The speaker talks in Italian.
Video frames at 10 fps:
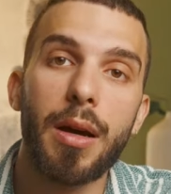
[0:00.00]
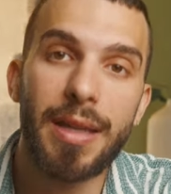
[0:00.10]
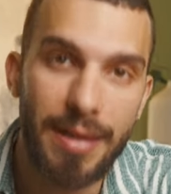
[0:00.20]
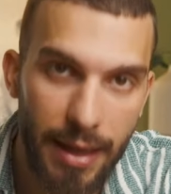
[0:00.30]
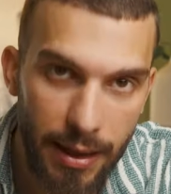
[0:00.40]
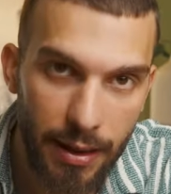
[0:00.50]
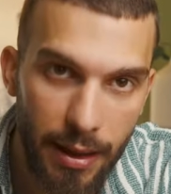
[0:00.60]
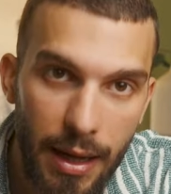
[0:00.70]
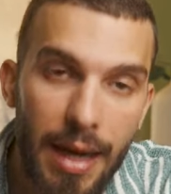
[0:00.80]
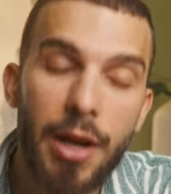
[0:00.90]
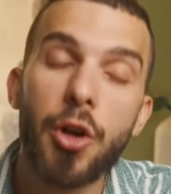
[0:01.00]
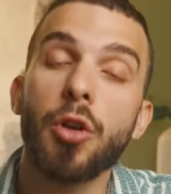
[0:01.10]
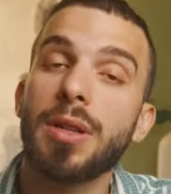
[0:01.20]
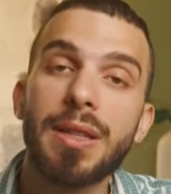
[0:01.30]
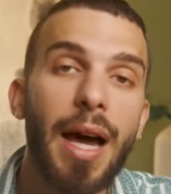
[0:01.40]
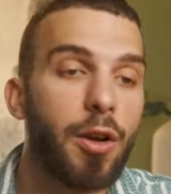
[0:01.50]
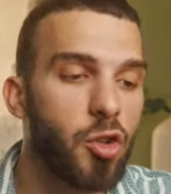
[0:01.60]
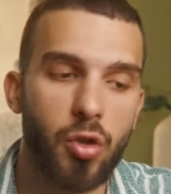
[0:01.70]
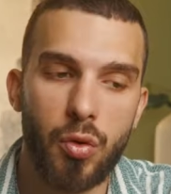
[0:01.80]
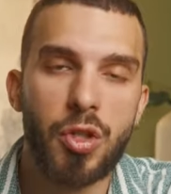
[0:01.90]
idee, non ti
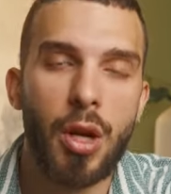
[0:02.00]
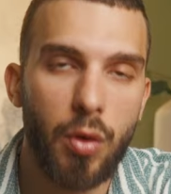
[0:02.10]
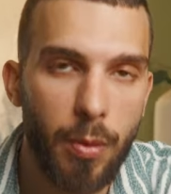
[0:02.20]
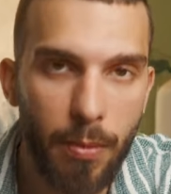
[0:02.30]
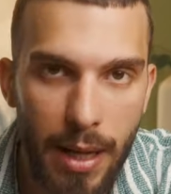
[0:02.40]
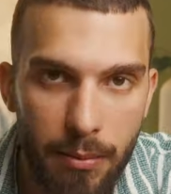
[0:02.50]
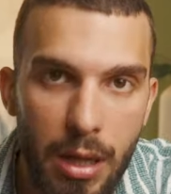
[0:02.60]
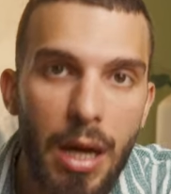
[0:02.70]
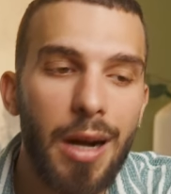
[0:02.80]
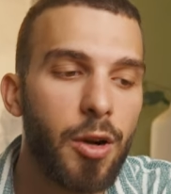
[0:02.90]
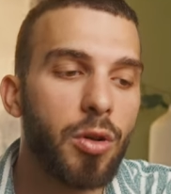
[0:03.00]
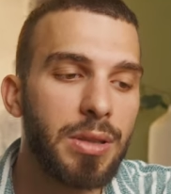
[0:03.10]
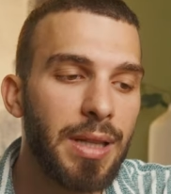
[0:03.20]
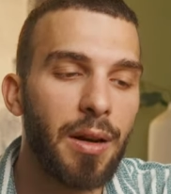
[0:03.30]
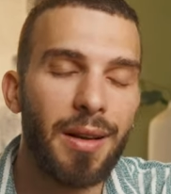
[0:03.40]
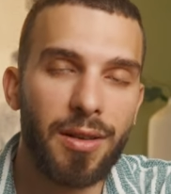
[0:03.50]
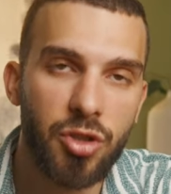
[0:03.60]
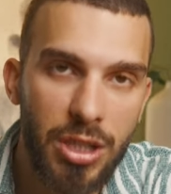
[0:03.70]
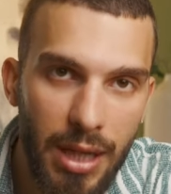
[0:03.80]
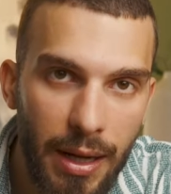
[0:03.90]
danno soluzione ai tuoi problemi, non ti danno
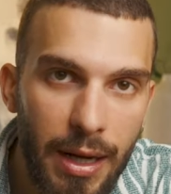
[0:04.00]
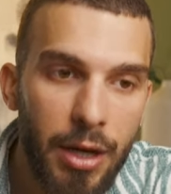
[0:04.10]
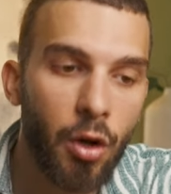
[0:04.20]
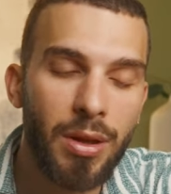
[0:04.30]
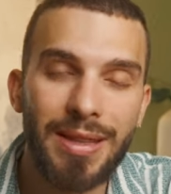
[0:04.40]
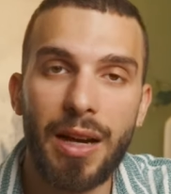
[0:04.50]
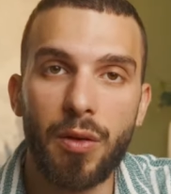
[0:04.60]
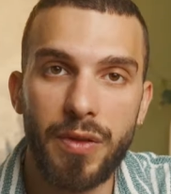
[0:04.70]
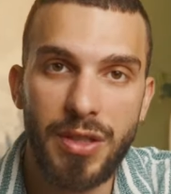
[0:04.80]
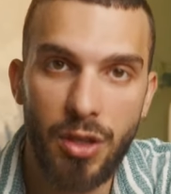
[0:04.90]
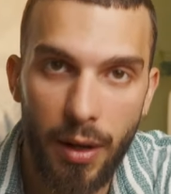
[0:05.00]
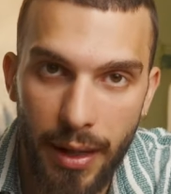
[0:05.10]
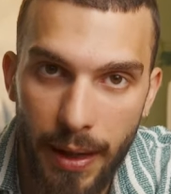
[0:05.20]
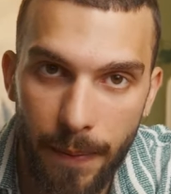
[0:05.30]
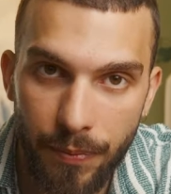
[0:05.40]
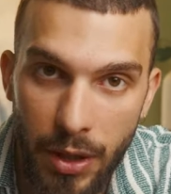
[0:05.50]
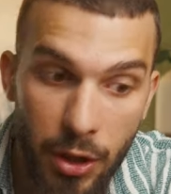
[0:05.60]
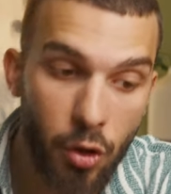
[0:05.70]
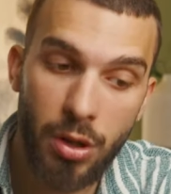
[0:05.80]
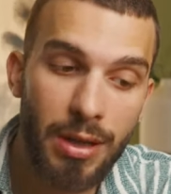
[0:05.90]
energia, non ti danno visione
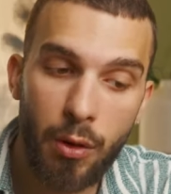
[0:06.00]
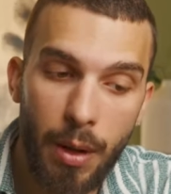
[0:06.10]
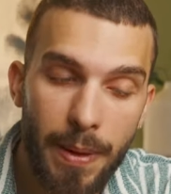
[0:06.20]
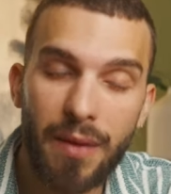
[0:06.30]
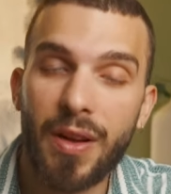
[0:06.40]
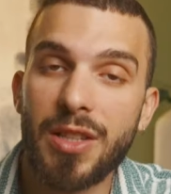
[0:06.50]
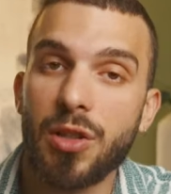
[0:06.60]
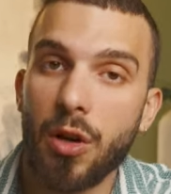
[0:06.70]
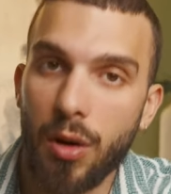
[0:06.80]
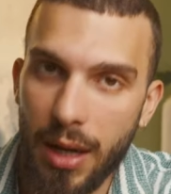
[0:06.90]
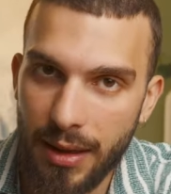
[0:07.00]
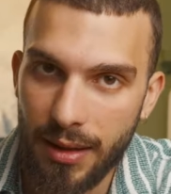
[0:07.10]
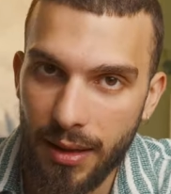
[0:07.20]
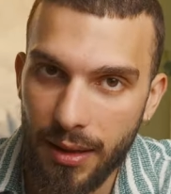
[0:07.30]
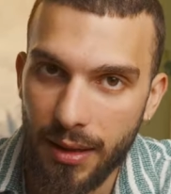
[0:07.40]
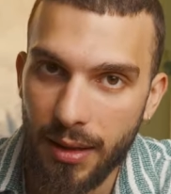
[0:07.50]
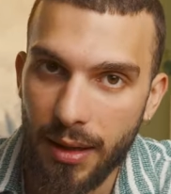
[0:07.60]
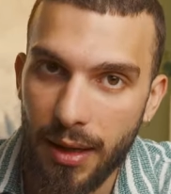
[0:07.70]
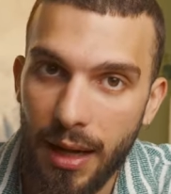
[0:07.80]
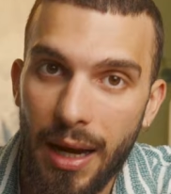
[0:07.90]
non ti danno una pianificazione corretta.
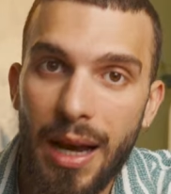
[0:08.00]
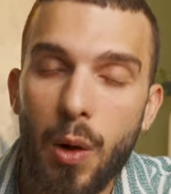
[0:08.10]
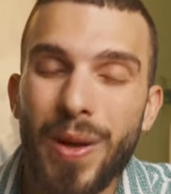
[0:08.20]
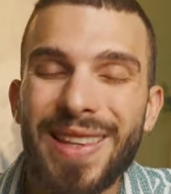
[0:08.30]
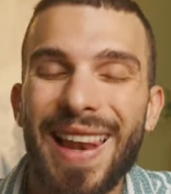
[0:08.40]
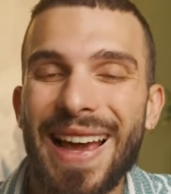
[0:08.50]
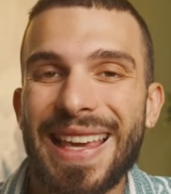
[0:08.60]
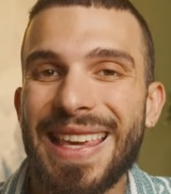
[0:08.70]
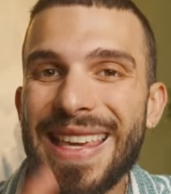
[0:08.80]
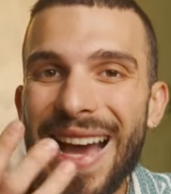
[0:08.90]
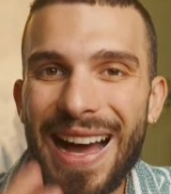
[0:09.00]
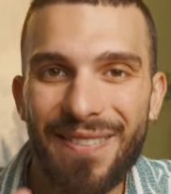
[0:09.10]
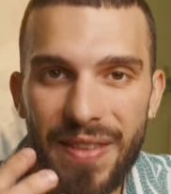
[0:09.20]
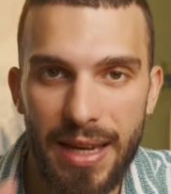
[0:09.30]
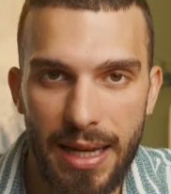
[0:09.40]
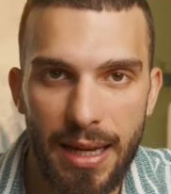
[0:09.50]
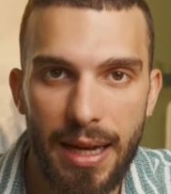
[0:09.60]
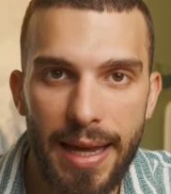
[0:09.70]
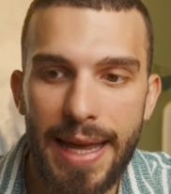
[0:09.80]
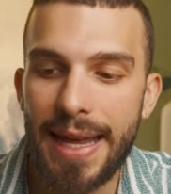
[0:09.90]
Quindi la chiave
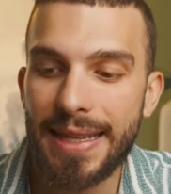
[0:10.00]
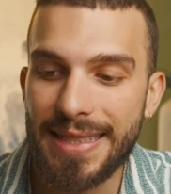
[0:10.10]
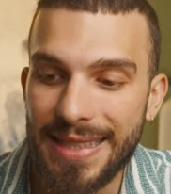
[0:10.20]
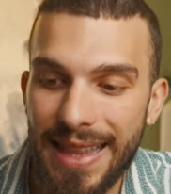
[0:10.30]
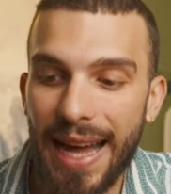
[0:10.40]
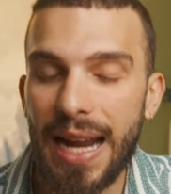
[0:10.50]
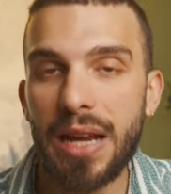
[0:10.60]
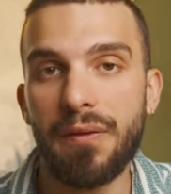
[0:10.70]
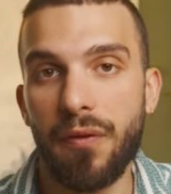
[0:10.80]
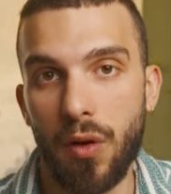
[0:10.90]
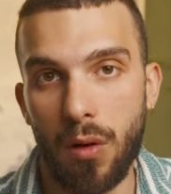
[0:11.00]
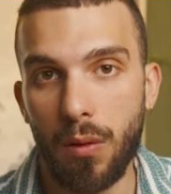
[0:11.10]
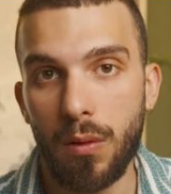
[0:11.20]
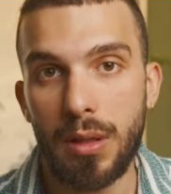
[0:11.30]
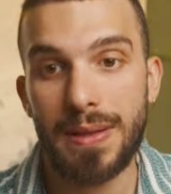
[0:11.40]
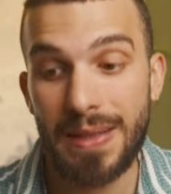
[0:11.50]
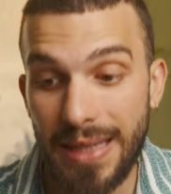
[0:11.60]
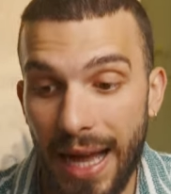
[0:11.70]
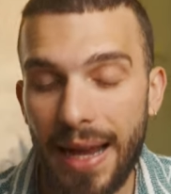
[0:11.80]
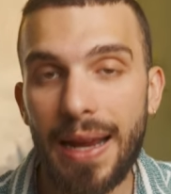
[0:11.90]
è stare in flow,
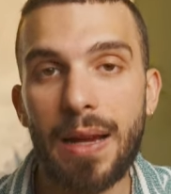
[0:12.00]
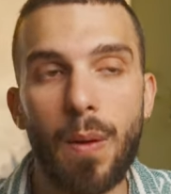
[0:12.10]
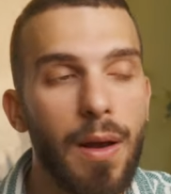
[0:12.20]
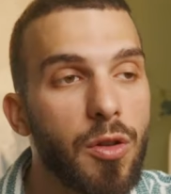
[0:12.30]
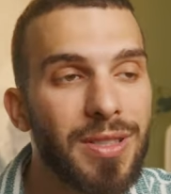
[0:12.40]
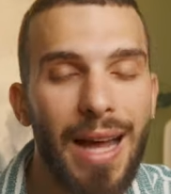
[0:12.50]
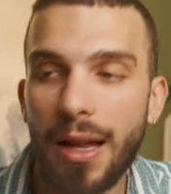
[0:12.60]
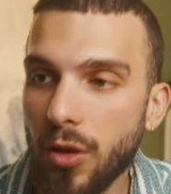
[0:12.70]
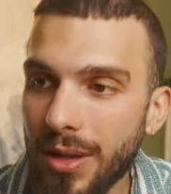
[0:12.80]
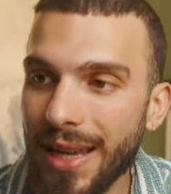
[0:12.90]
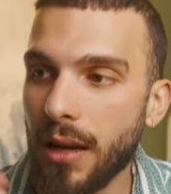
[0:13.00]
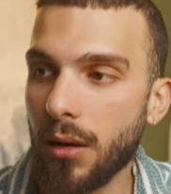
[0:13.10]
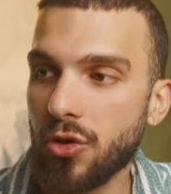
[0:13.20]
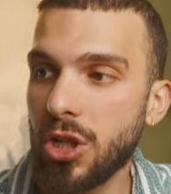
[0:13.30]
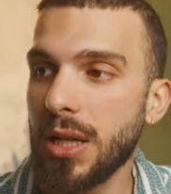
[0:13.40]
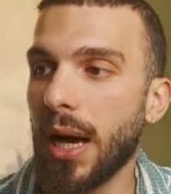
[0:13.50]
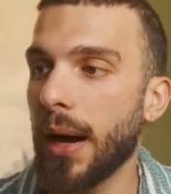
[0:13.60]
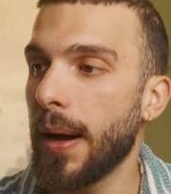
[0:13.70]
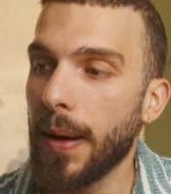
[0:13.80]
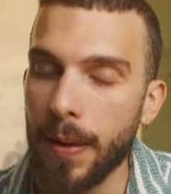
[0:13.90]
stare in quello stato di
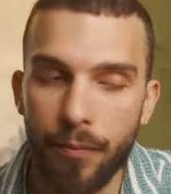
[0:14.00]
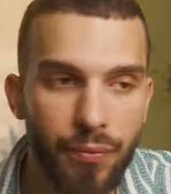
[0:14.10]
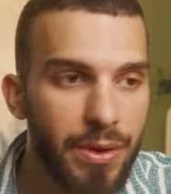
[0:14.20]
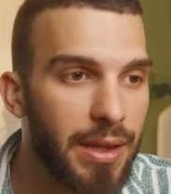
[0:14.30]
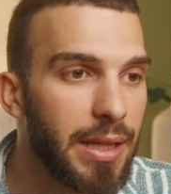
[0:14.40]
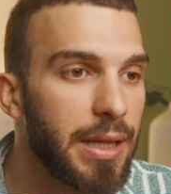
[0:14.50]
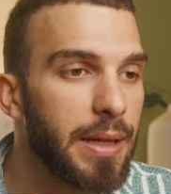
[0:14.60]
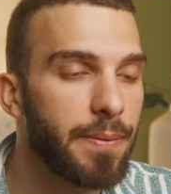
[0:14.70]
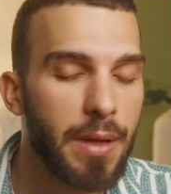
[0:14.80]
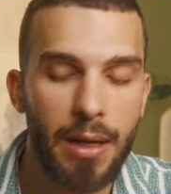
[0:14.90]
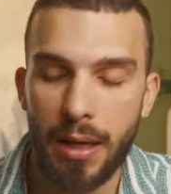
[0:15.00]
energia, di